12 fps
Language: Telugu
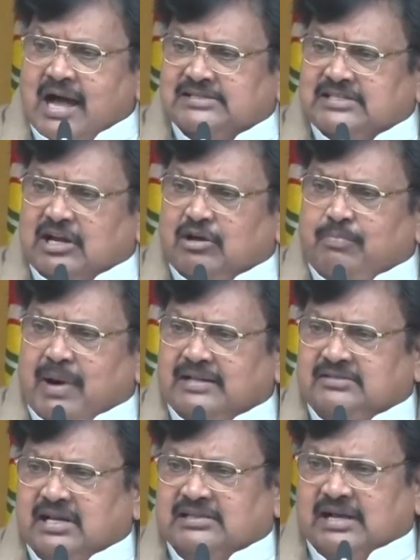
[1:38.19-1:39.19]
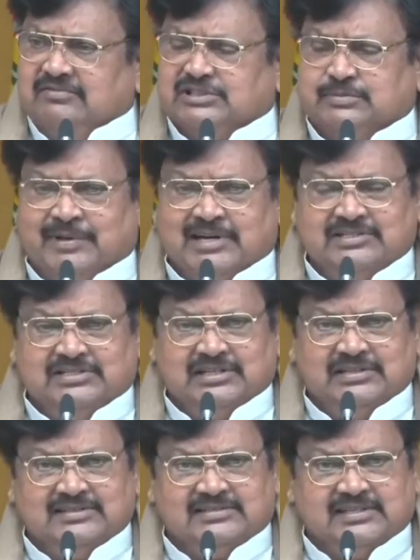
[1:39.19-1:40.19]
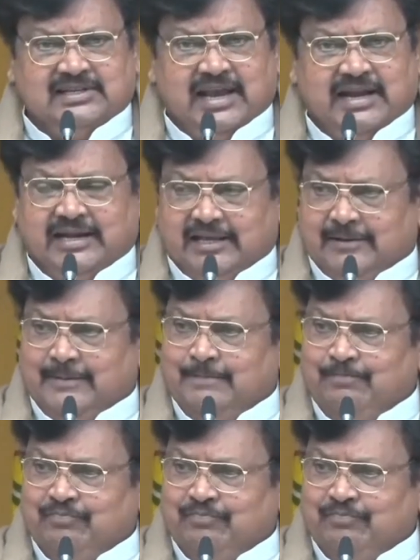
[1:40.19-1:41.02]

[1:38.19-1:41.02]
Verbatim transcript: అసలు బాధ్యత విస్మరించింది సిఐడి